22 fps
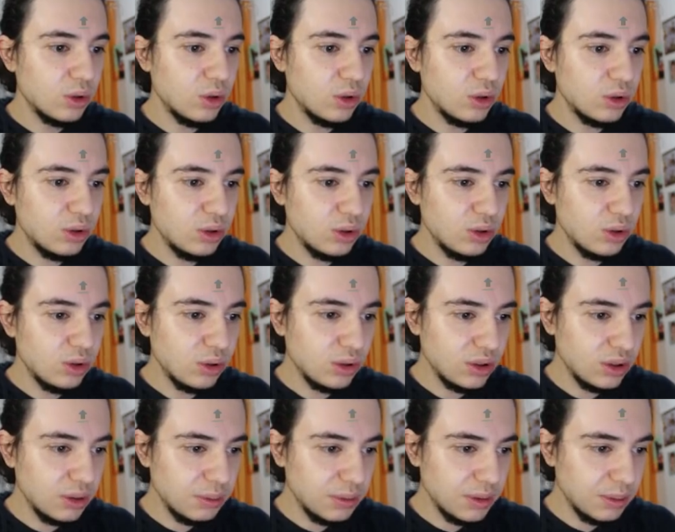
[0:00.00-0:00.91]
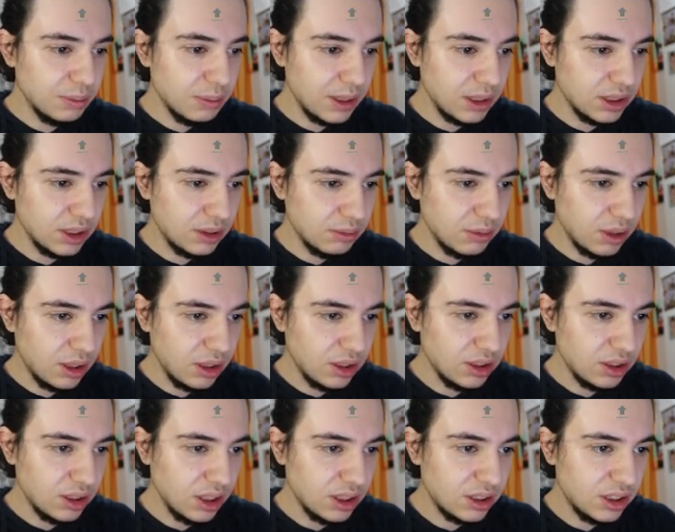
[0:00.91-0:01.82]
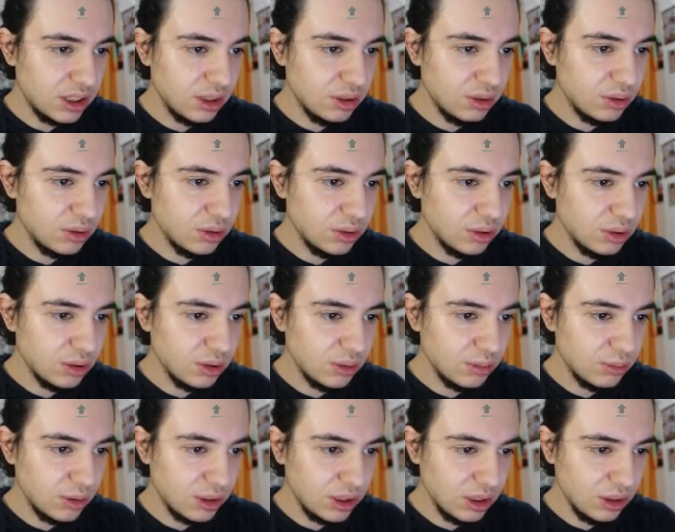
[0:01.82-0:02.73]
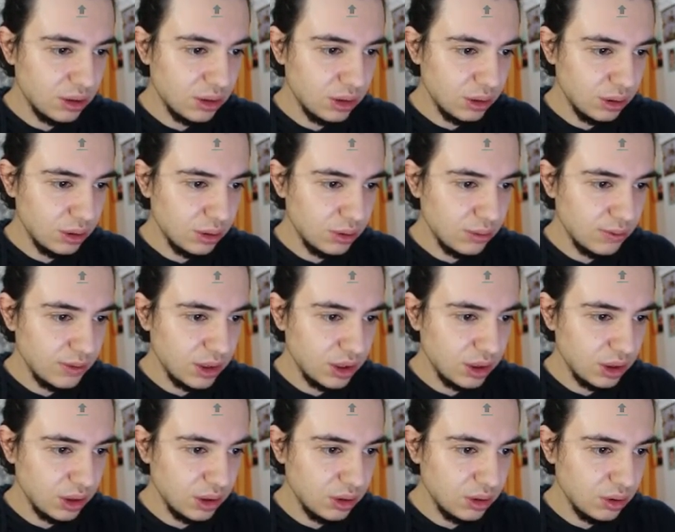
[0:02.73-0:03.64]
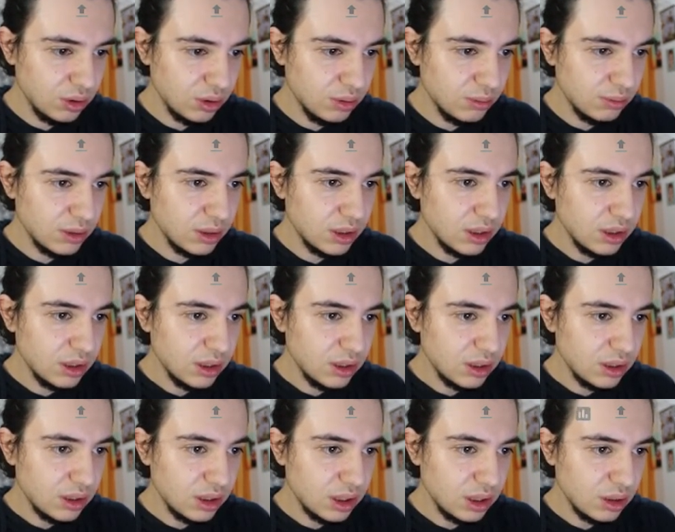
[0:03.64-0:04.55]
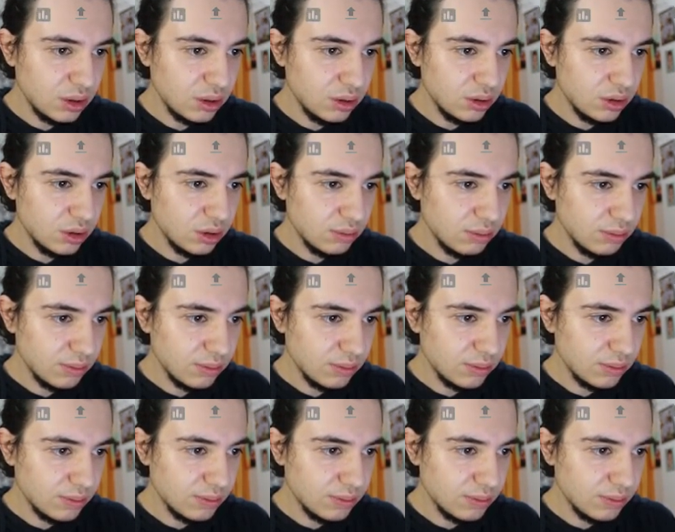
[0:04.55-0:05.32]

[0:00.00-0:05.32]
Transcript: Gördüğünüz gibi ben şimdi aşağı çekiyorum, çekiyorum ve çekiyorum. Çekiyorum.